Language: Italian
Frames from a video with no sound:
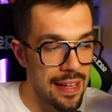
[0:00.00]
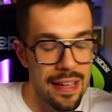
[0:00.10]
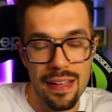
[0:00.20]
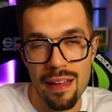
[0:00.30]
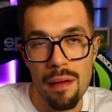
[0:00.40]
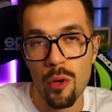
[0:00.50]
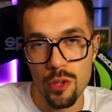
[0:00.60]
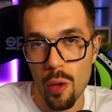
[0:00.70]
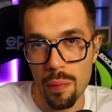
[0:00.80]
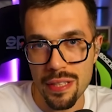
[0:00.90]
E, è molto
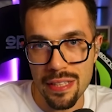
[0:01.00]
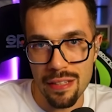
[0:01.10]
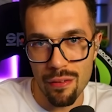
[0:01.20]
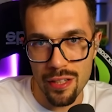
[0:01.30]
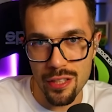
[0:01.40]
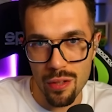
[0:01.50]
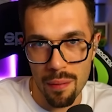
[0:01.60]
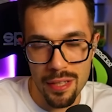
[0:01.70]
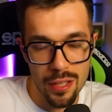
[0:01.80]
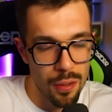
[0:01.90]
competitivo, è eh,
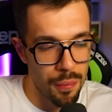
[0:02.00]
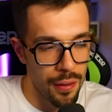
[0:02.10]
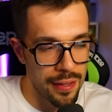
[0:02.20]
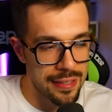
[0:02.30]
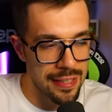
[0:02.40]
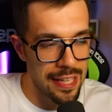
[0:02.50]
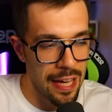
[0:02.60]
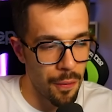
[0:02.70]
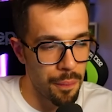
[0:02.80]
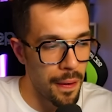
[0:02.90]
sicuramente come Brawler, sia
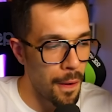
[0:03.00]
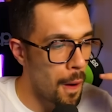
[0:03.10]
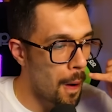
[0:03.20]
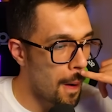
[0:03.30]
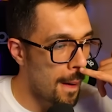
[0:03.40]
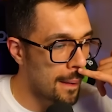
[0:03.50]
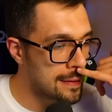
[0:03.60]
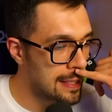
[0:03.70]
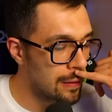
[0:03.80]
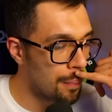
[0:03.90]
chiaro, però
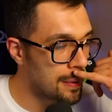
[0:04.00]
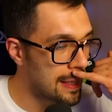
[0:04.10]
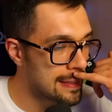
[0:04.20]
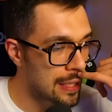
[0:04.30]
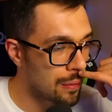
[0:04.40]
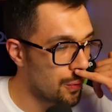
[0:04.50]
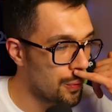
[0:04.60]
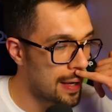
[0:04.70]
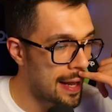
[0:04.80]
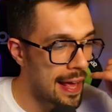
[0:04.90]
se devo penalizzare
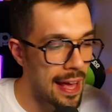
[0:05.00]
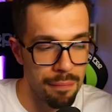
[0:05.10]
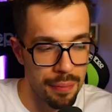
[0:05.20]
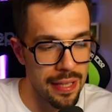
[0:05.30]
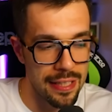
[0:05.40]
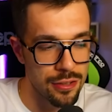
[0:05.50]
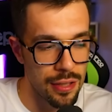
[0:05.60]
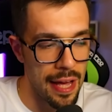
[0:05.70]
qualcuno ne penalizzo